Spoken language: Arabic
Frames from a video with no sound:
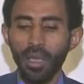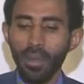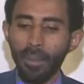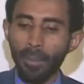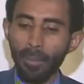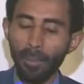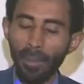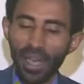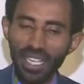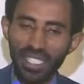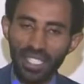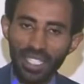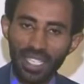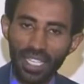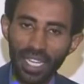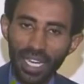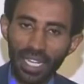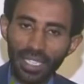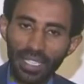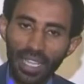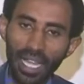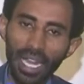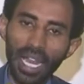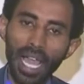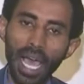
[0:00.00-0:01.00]
مسيرة
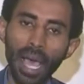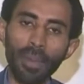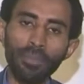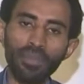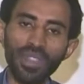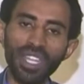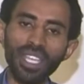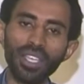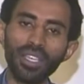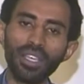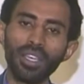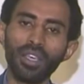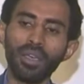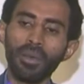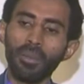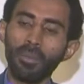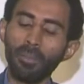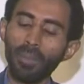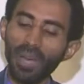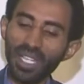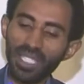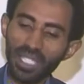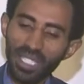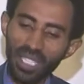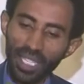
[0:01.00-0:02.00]
الأمن
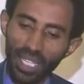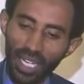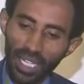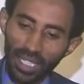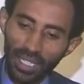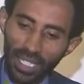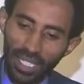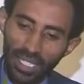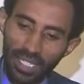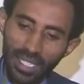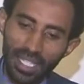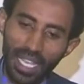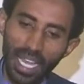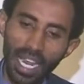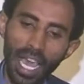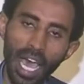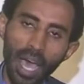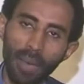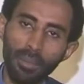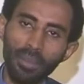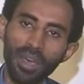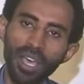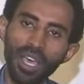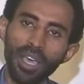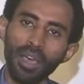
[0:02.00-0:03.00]
مسيرة
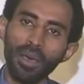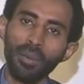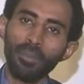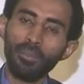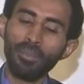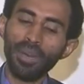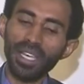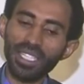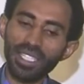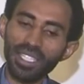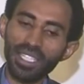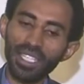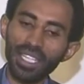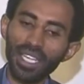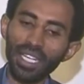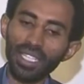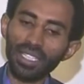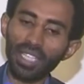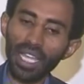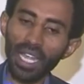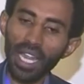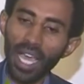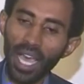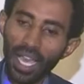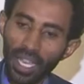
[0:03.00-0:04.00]
السلام
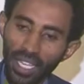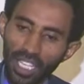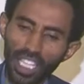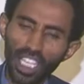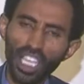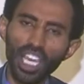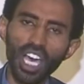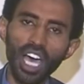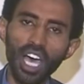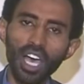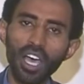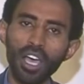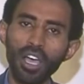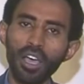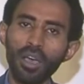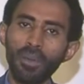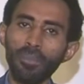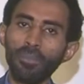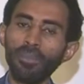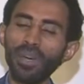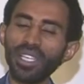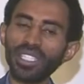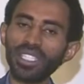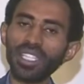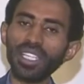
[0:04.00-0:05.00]
مسيرة الحقيقة
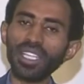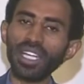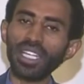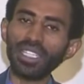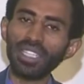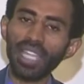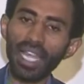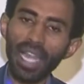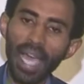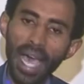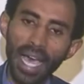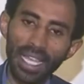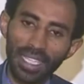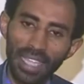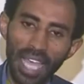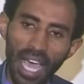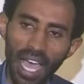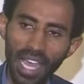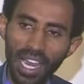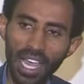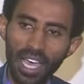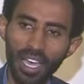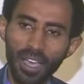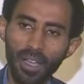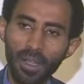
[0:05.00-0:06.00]
مسيرة
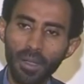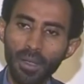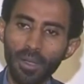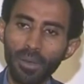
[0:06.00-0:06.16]
العدالة